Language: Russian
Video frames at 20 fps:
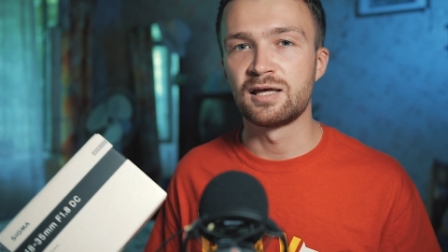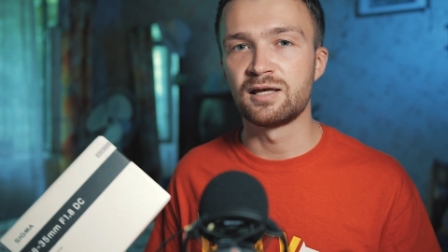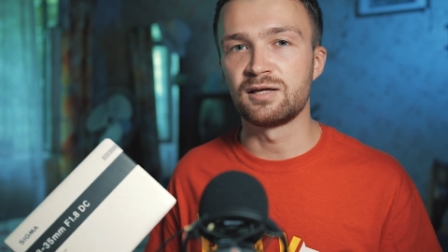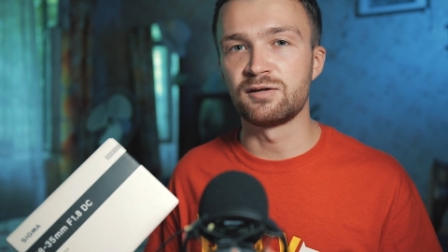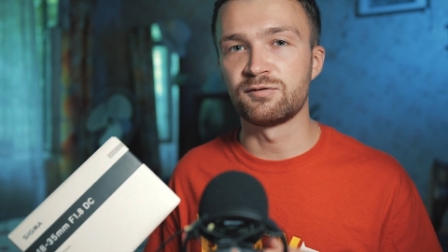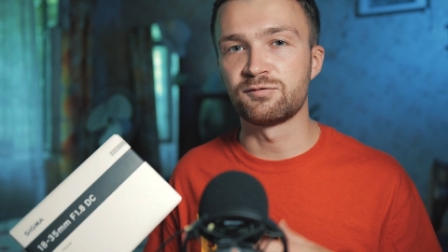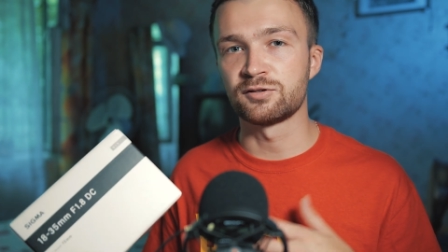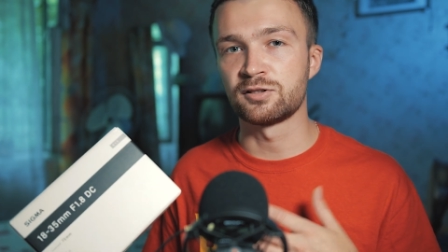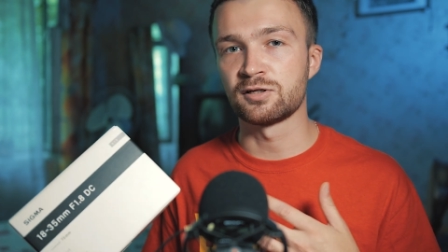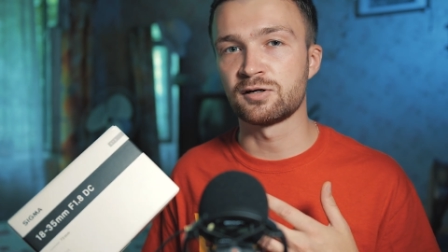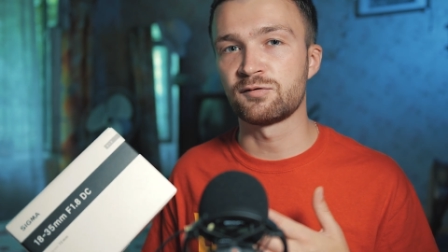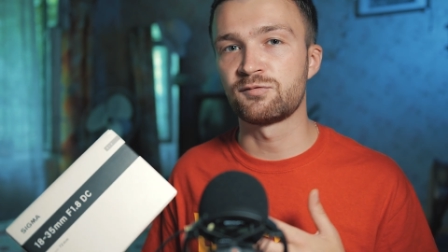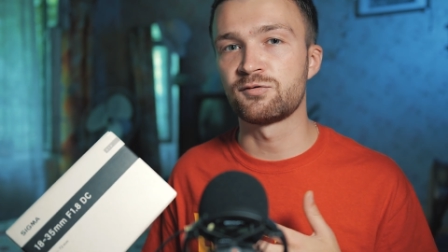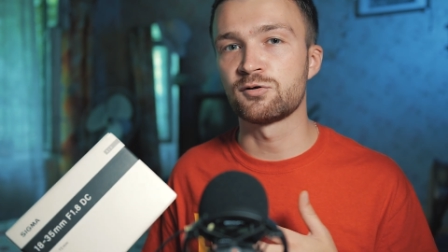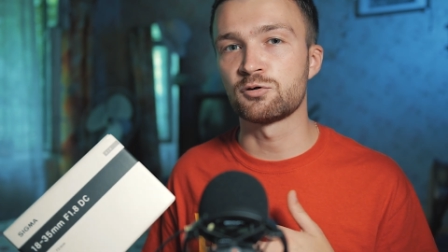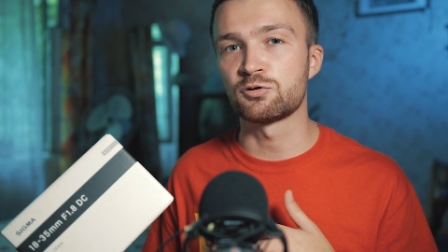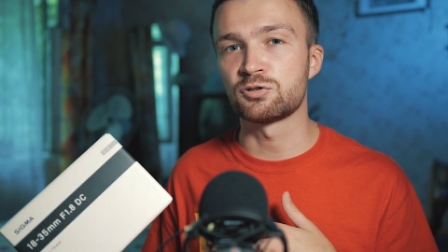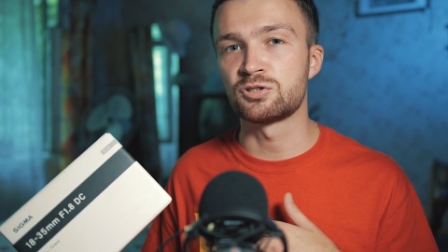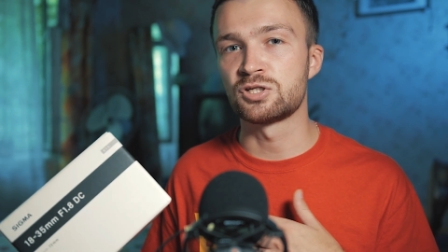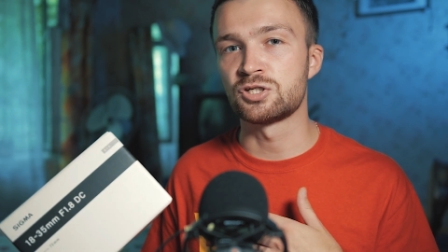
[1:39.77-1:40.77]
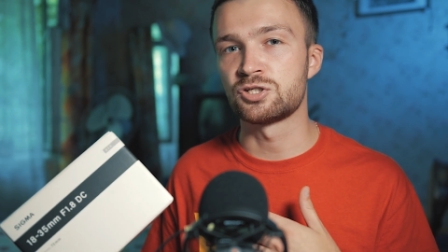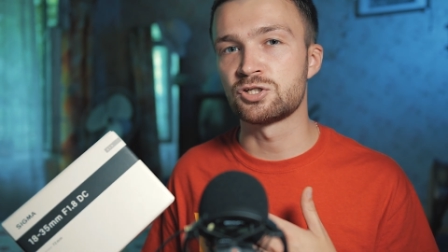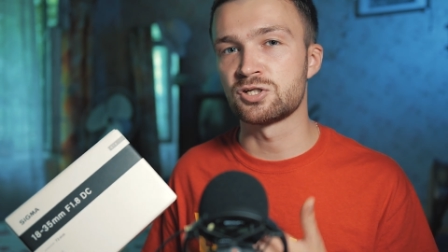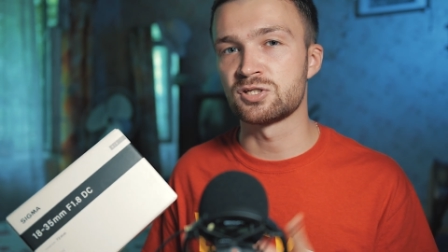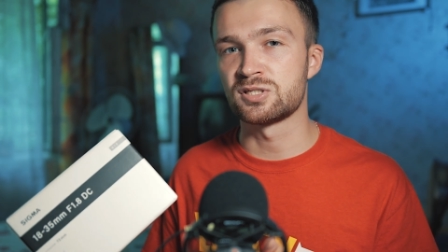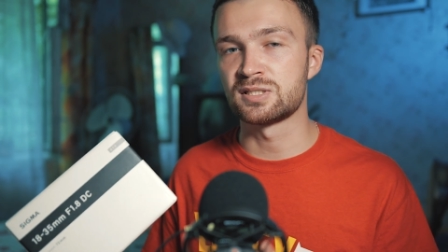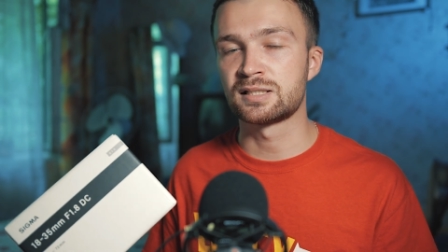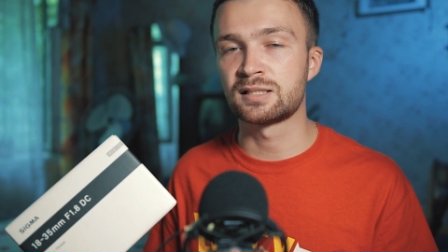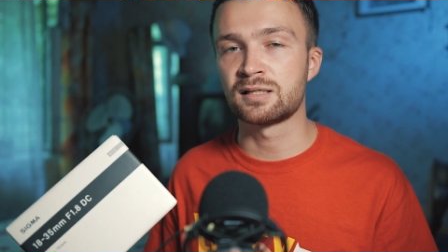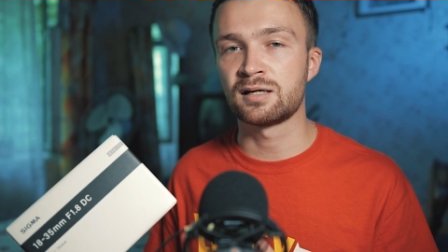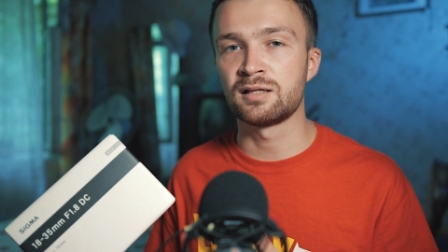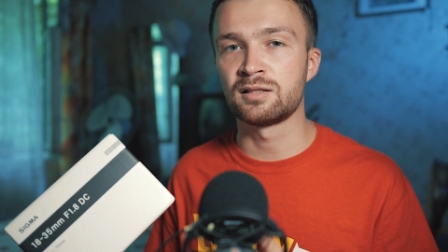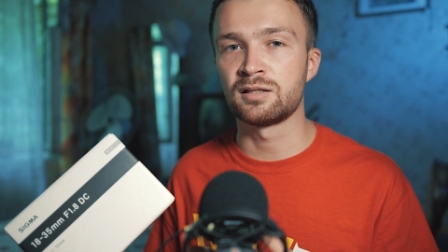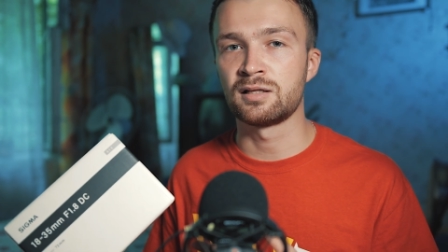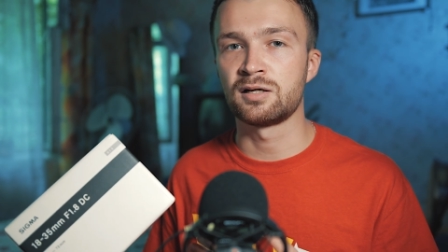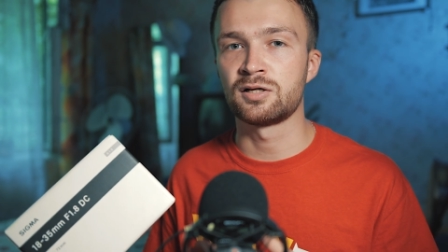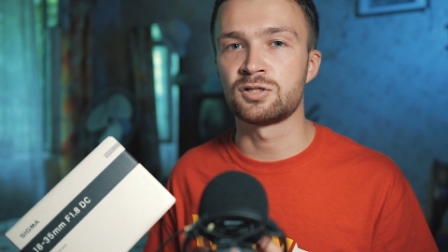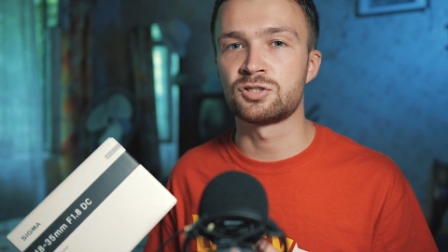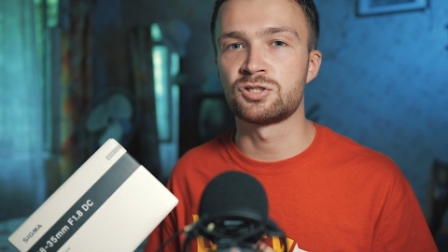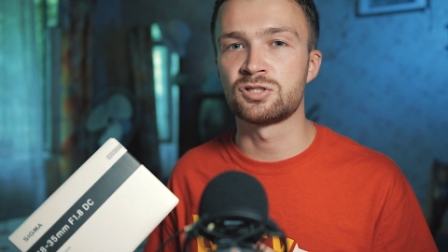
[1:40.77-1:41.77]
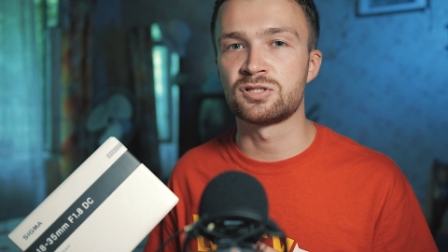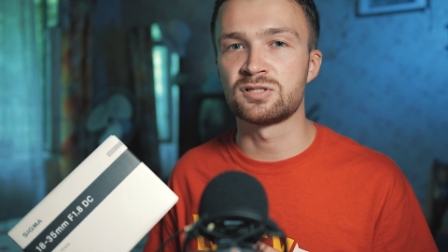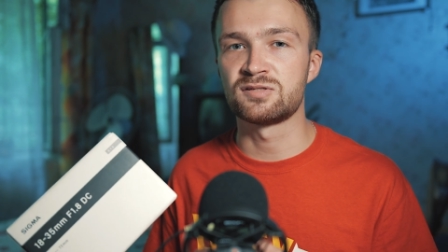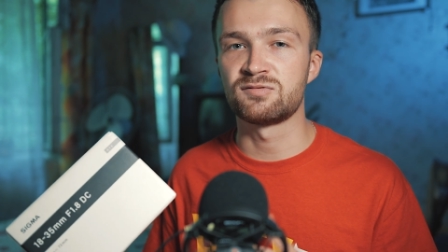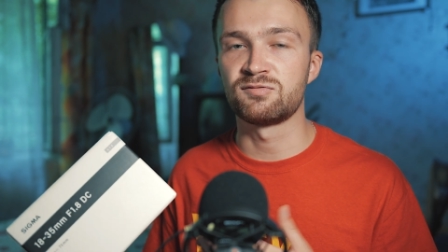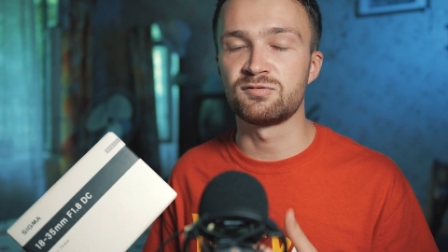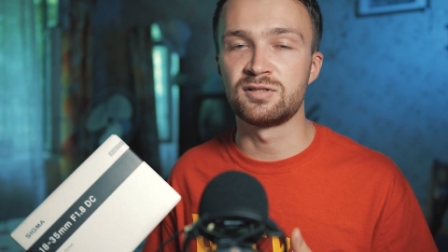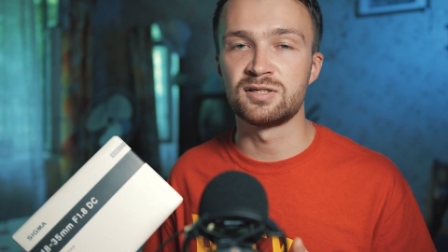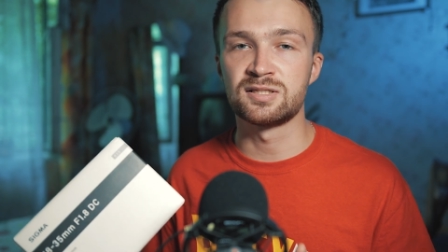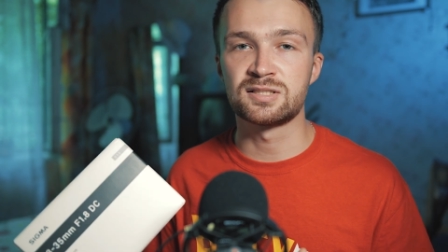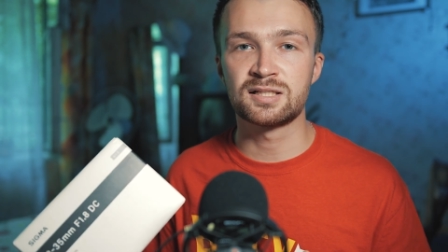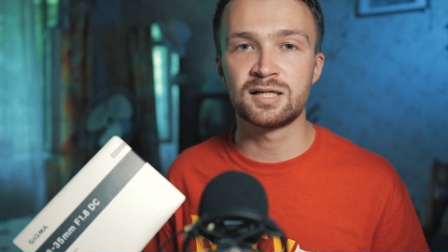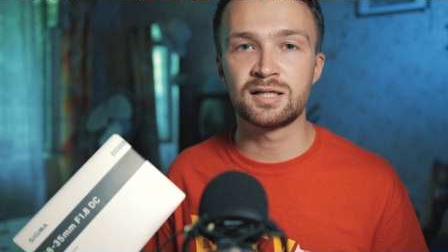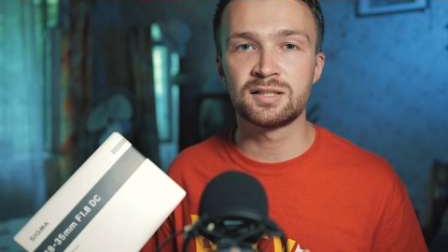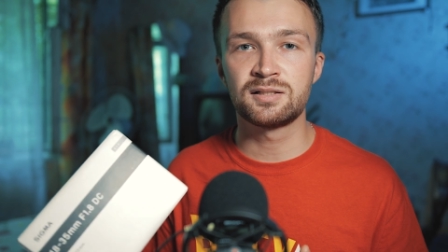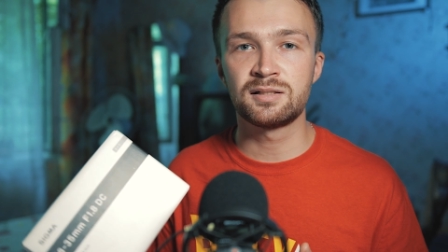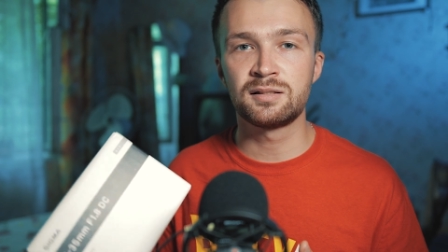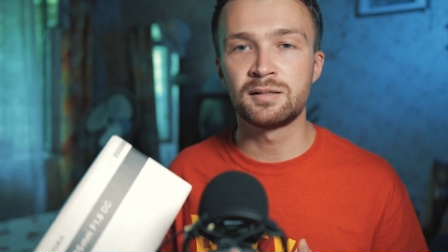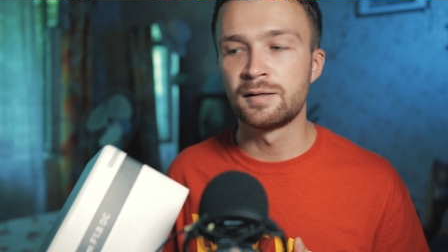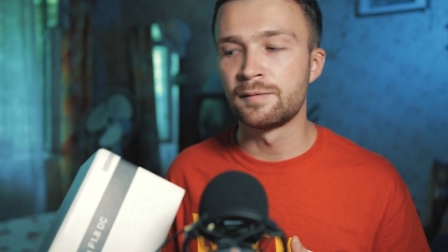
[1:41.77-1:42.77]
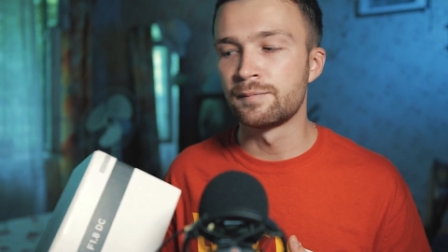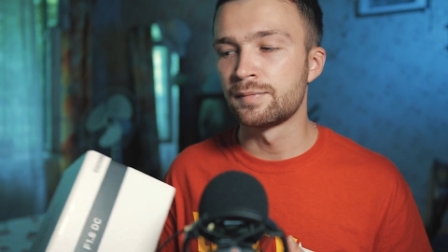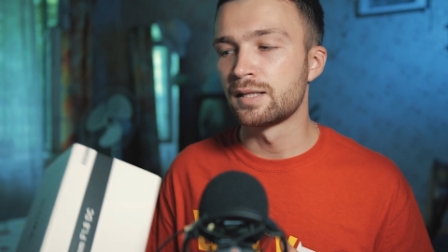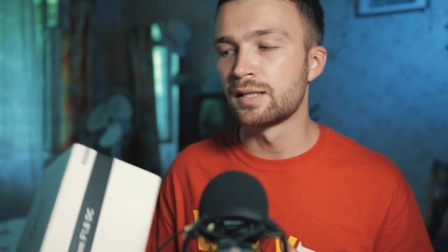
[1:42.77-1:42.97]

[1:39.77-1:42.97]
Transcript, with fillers: и фотографировать не через экран, а через видоискатель,